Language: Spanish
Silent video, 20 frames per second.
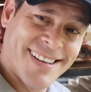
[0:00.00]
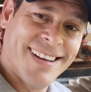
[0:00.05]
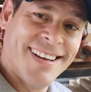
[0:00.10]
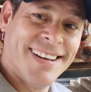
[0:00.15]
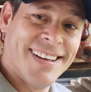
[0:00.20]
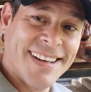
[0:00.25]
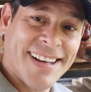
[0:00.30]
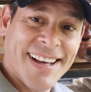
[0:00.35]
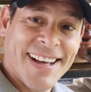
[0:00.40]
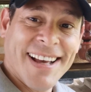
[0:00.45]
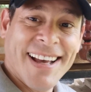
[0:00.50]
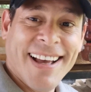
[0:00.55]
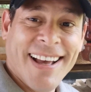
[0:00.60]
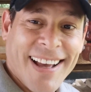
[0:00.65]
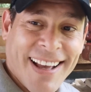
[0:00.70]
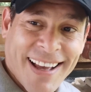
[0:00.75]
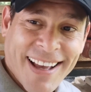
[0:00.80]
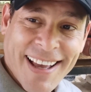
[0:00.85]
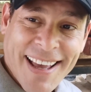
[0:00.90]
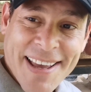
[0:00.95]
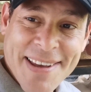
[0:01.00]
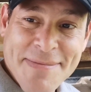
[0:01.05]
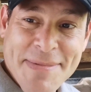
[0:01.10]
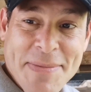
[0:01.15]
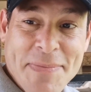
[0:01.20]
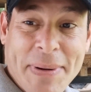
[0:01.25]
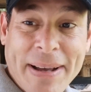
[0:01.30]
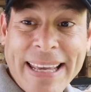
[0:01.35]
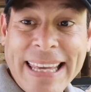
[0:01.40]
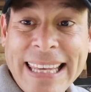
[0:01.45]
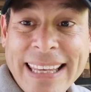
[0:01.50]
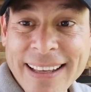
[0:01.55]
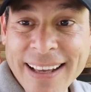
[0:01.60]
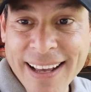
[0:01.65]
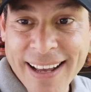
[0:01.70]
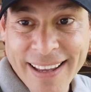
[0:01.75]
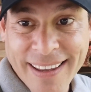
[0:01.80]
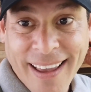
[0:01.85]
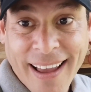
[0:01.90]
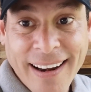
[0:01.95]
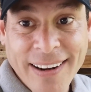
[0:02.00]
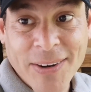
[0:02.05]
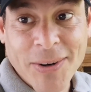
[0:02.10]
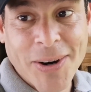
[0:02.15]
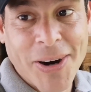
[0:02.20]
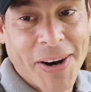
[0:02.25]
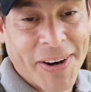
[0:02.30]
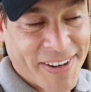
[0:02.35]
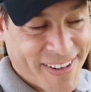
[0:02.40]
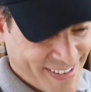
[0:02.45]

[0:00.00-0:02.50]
en mi país hay algo,